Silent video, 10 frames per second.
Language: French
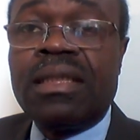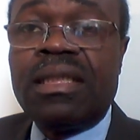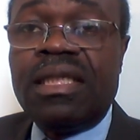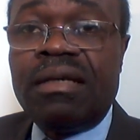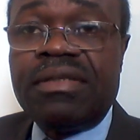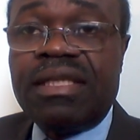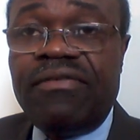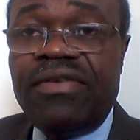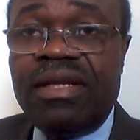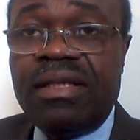qui aime sa
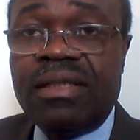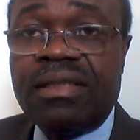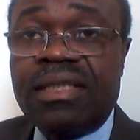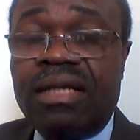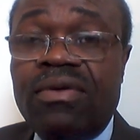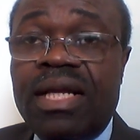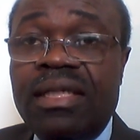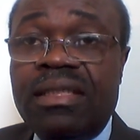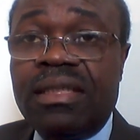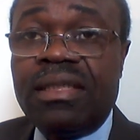ville, sa
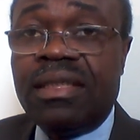localité,